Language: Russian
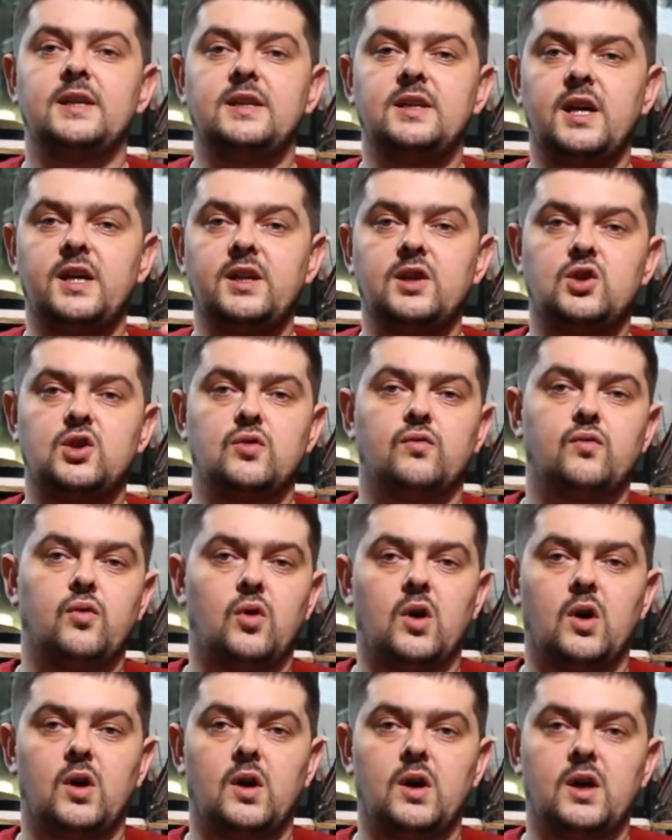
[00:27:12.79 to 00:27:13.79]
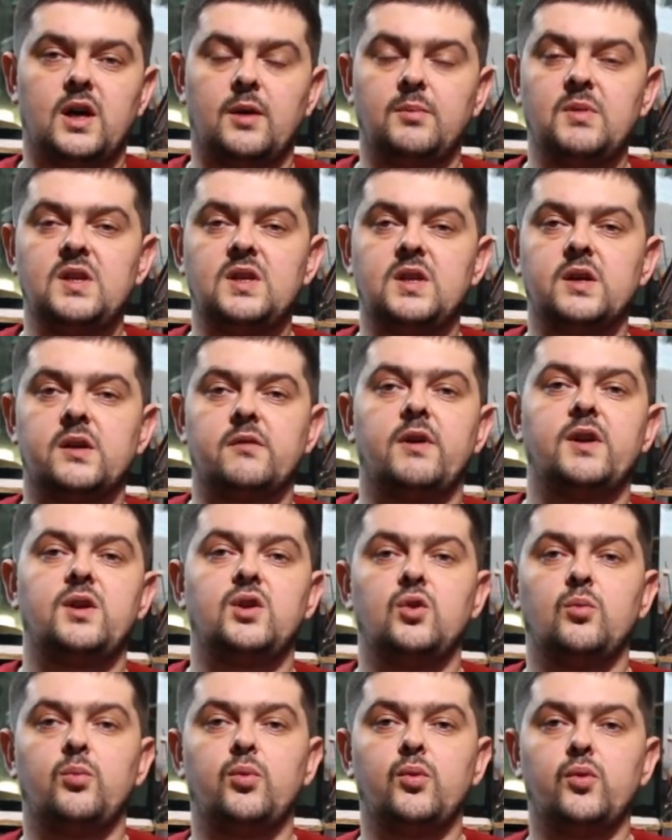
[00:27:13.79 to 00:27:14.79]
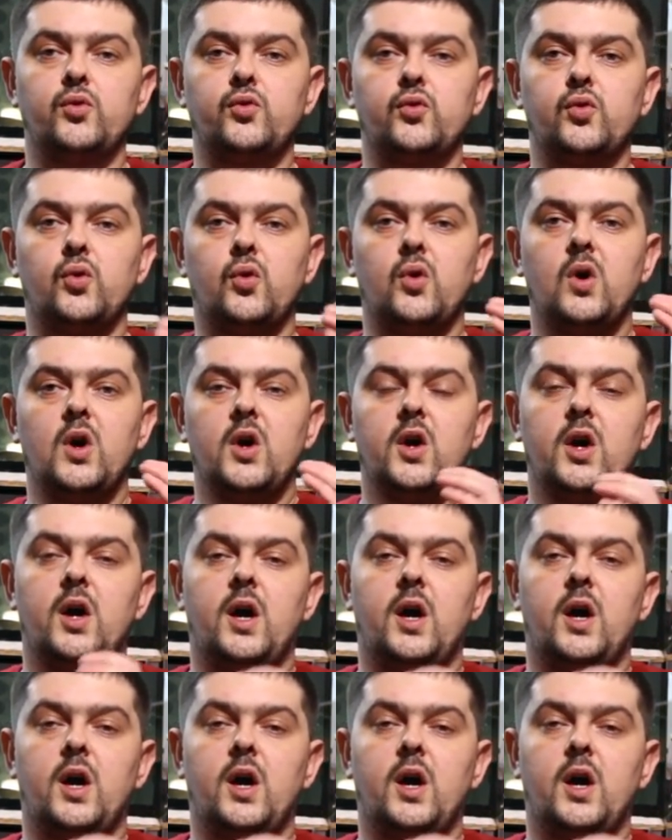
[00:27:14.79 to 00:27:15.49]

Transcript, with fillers: я ничего комментировать не буду.